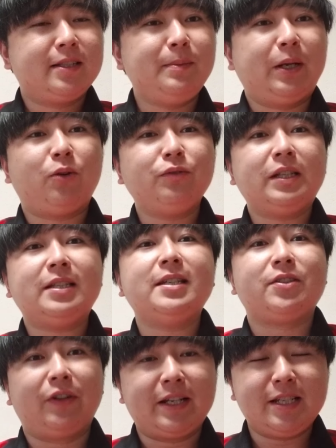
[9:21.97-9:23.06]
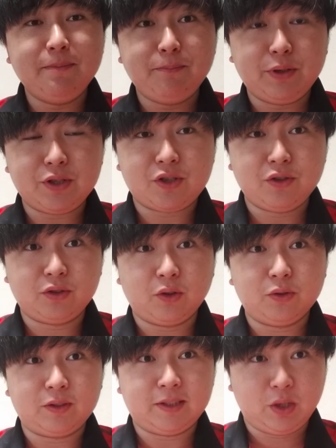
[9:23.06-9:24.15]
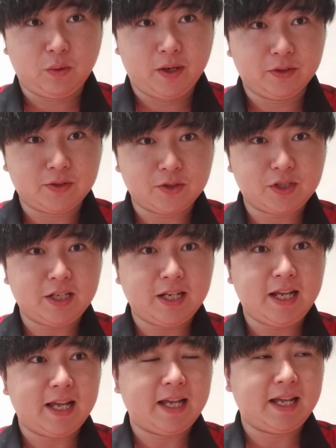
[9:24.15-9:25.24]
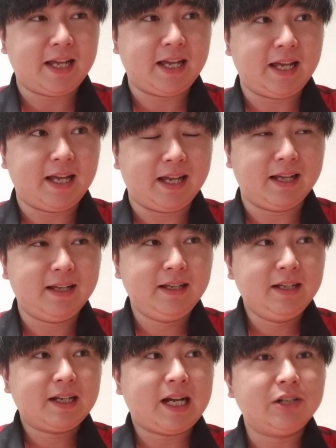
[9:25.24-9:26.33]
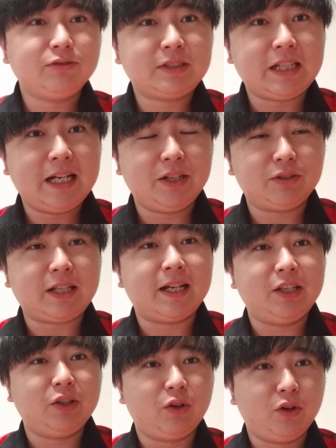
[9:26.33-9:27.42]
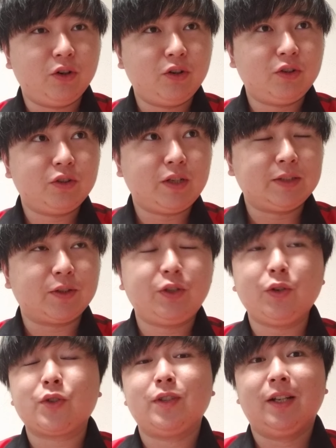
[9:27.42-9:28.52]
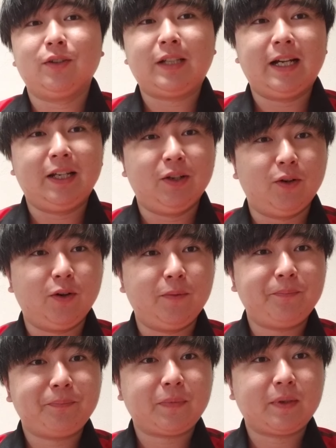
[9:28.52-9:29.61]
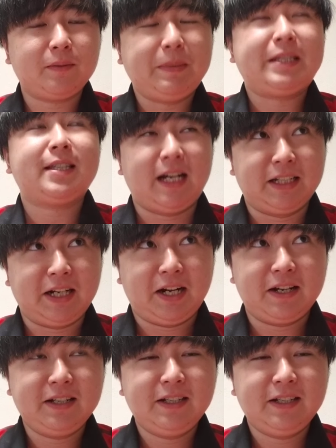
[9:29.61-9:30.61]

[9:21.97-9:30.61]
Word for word: つまりこの2つですよね。シンプルにシュートを打って終わる。そして、えー、カウンターへの対応。あとはクロスへの対応。3つか、だから。